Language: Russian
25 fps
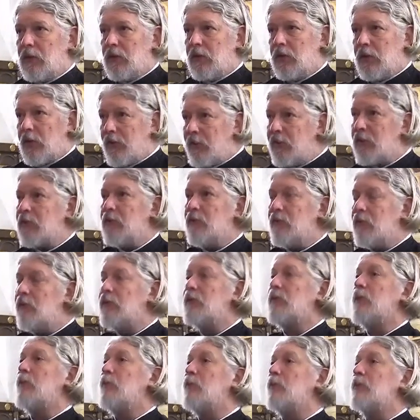И, наверное, вы
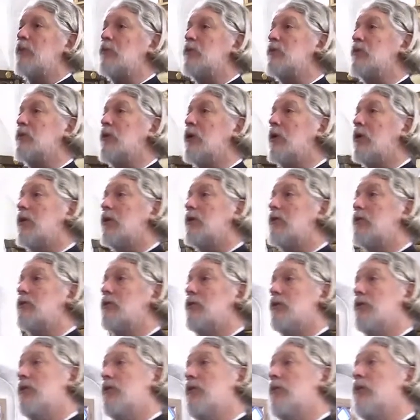все об этом
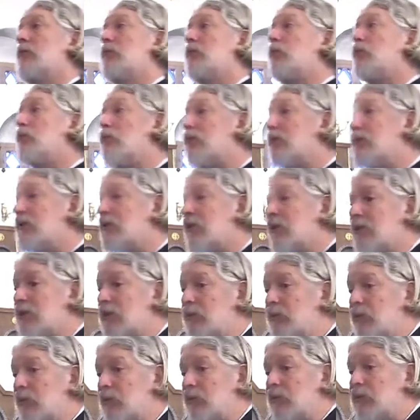знаете, или многие из
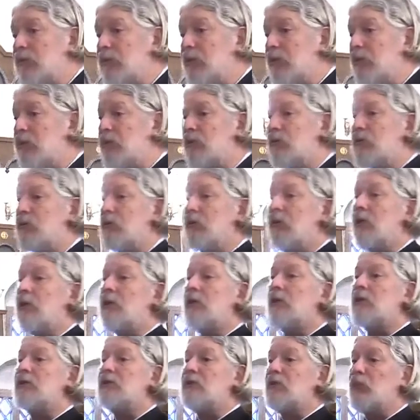вас об этом знают,
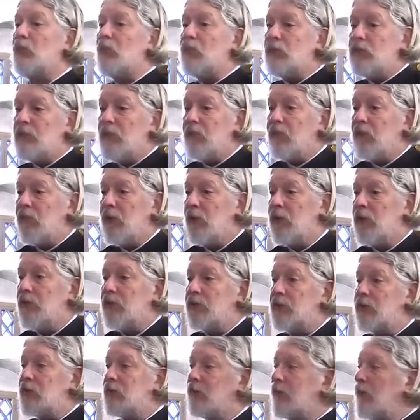как Господь
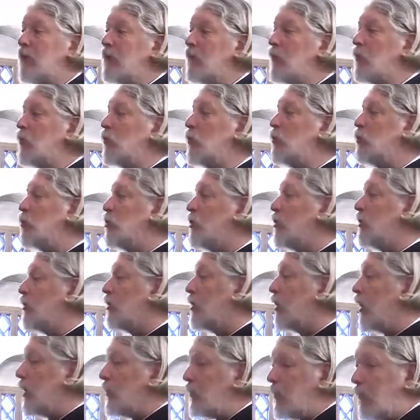со своими
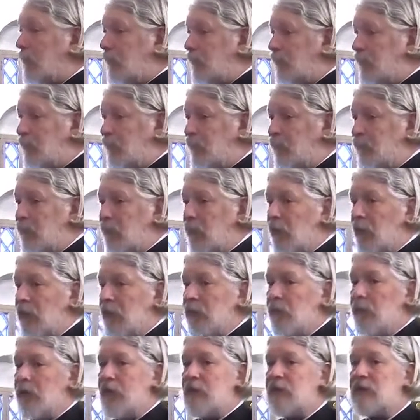учениками
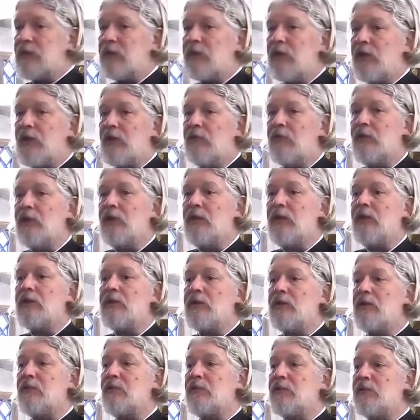перед своим
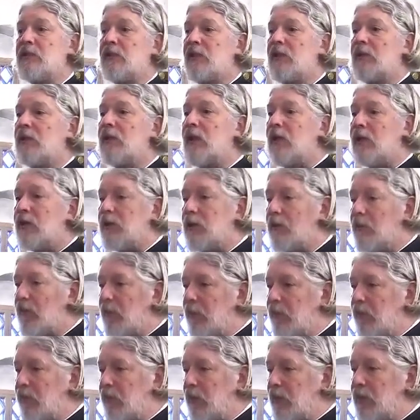крестным
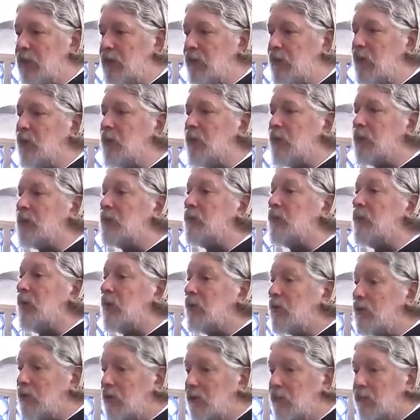страданием, перед своим
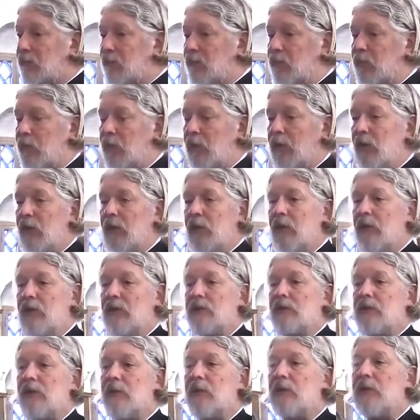распятием –
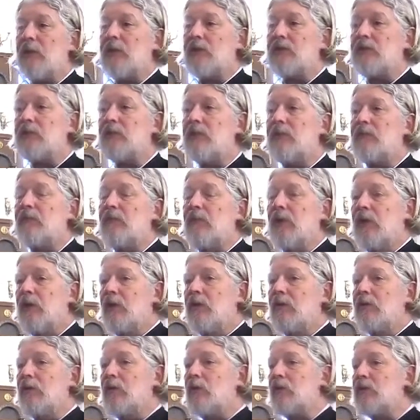собрался
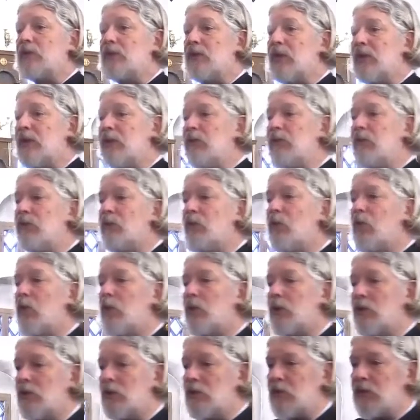в Иерусалиме в
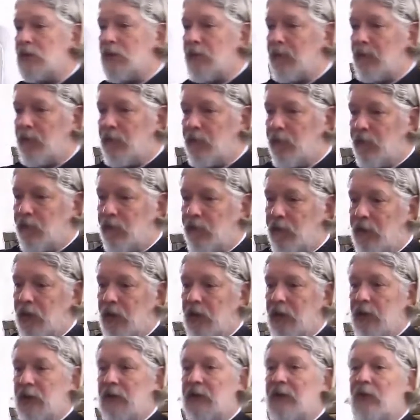горнице
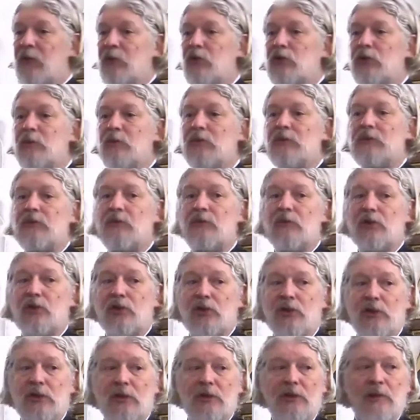для того, чтобы
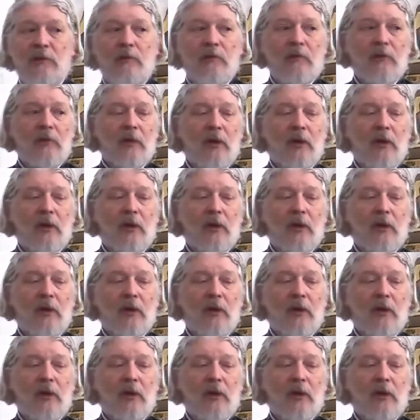совершить